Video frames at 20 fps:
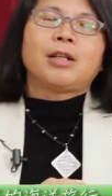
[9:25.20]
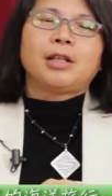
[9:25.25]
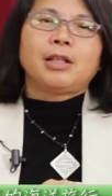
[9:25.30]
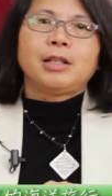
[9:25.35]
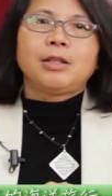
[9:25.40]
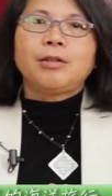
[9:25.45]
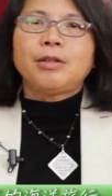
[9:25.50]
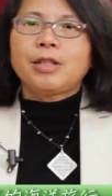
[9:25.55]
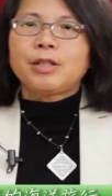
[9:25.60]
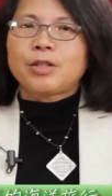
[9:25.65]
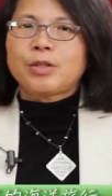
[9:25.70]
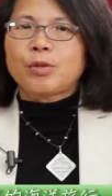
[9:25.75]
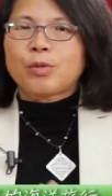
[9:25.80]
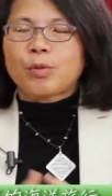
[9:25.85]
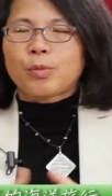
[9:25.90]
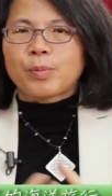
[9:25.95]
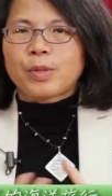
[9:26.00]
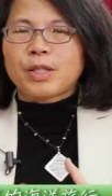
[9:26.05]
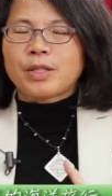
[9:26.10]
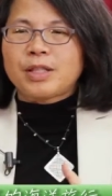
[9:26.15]
因为那时候
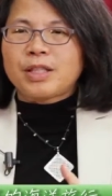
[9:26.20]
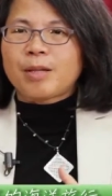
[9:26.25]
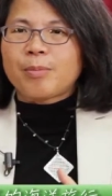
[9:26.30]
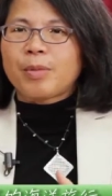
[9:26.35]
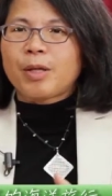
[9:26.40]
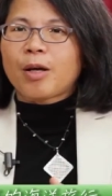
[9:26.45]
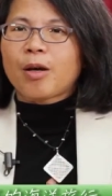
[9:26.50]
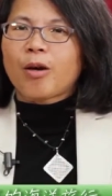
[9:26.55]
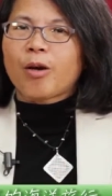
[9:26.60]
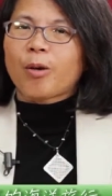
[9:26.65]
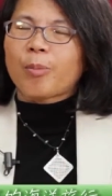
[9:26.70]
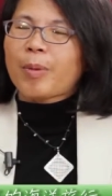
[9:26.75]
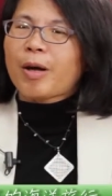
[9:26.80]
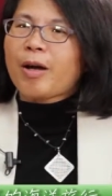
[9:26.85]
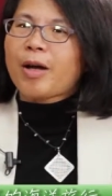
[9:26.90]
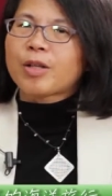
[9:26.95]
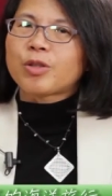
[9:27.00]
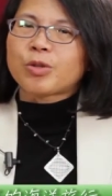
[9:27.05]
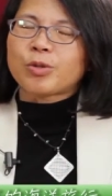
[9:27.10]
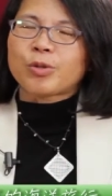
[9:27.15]
我们的前辈哈，包
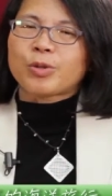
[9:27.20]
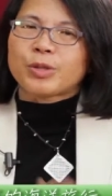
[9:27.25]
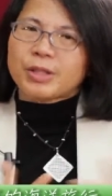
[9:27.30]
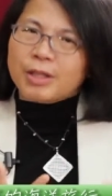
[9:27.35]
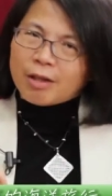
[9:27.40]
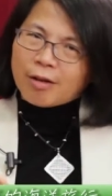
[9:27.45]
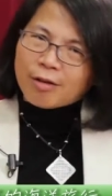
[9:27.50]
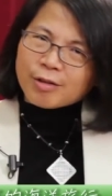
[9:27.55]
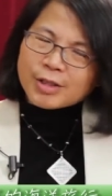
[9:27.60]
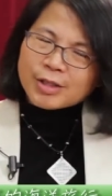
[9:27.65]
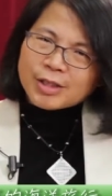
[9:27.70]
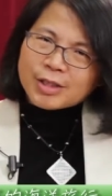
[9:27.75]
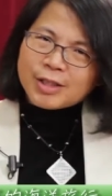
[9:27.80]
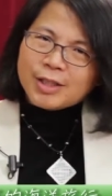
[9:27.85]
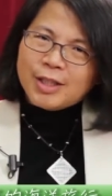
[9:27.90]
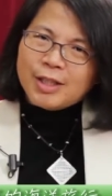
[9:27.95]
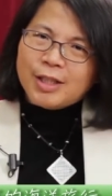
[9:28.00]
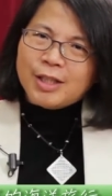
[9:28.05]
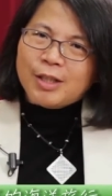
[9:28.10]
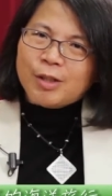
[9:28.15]
含说邵老
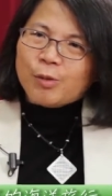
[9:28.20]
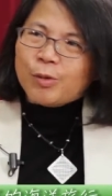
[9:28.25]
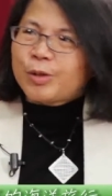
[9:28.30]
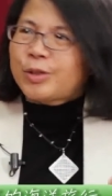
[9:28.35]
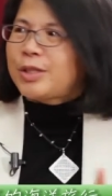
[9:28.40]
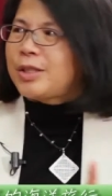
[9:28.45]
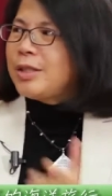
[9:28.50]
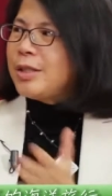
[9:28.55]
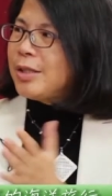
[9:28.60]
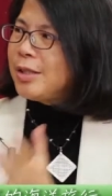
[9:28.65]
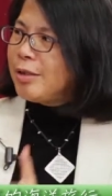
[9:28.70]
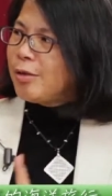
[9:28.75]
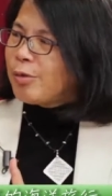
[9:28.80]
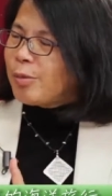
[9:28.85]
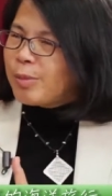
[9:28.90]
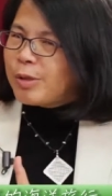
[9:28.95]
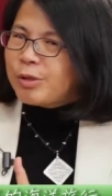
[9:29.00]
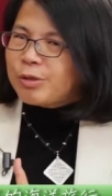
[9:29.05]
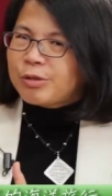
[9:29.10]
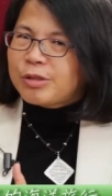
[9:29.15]
师，或是
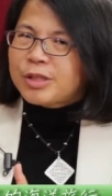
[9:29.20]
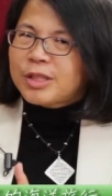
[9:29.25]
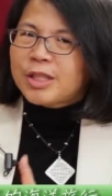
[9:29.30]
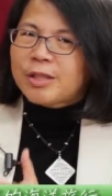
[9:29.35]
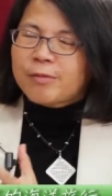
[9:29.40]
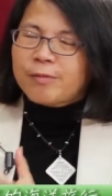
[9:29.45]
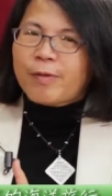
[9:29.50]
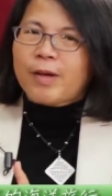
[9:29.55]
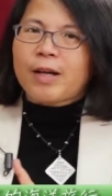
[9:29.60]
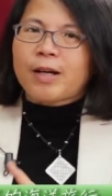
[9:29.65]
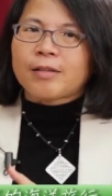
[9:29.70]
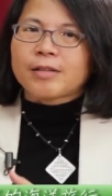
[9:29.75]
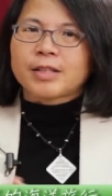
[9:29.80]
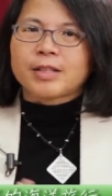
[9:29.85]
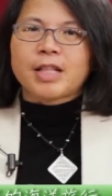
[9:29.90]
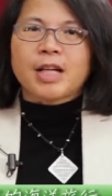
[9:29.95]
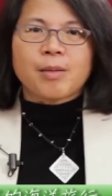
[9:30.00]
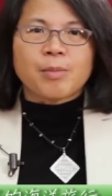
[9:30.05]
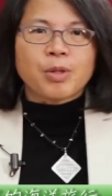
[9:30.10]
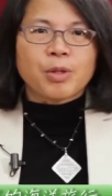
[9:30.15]
我们主持人方老
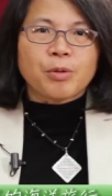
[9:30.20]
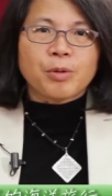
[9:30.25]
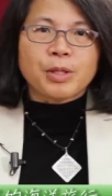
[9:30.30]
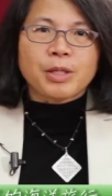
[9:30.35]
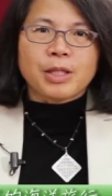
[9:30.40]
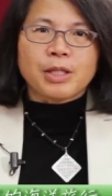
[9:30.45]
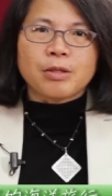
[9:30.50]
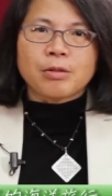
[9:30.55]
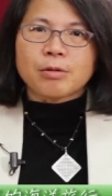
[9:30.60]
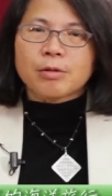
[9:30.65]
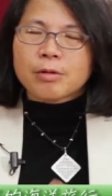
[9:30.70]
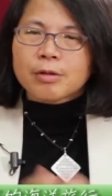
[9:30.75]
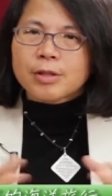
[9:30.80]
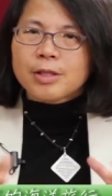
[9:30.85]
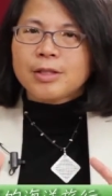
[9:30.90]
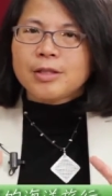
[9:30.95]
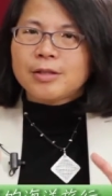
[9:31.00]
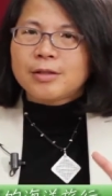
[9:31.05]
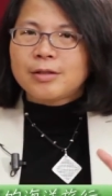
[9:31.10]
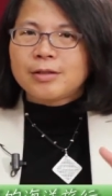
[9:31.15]
师，他们都会提说，
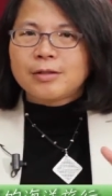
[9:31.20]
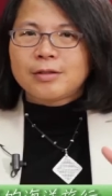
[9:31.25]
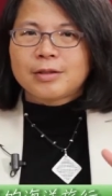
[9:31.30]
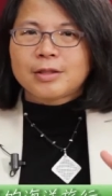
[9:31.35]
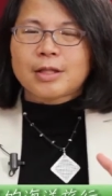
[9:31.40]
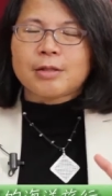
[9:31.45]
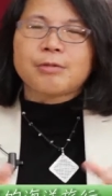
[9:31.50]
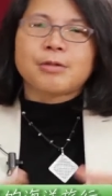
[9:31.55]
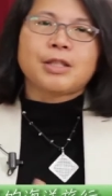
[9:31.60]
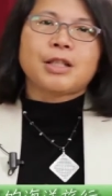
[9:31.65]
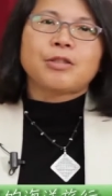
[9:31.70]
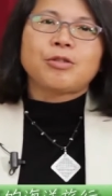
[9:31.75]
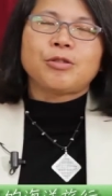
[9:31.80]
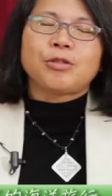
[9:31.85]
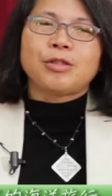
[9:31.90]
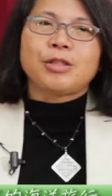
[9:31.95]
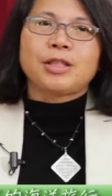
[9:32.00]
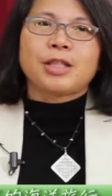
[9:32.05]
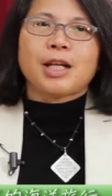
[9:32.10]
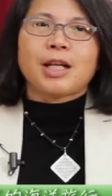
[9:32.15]
诶，珊瑚礁
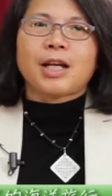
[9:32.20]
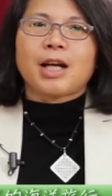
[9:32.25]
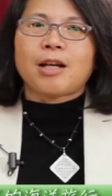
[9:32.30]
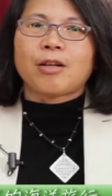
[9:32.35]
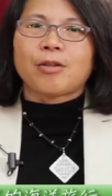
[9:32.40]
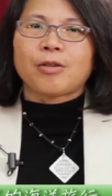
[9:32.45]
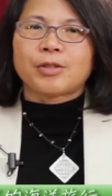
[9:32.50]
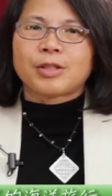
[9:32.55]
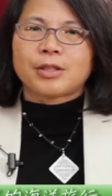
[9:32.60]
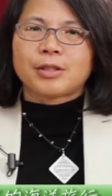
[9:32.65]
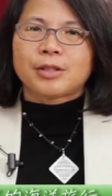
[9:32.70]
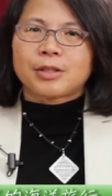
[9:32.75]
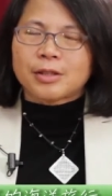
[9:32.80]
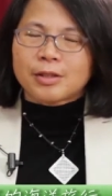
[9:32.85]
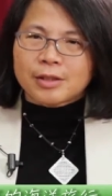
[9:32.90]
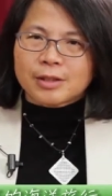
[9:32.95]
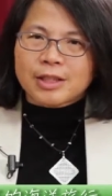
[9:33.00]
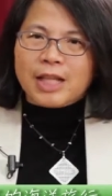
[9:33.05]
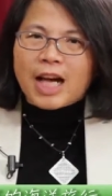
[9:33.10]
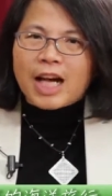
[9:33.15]
区应该要有
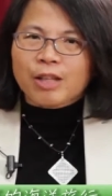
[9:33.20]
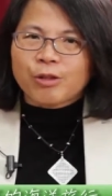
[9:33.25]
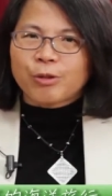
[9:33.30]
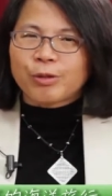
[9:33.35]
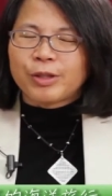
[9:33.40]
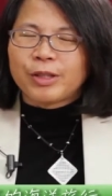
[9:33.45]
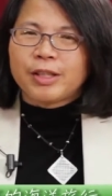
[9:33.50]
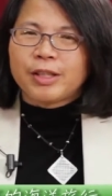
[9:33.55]
鲨鱼，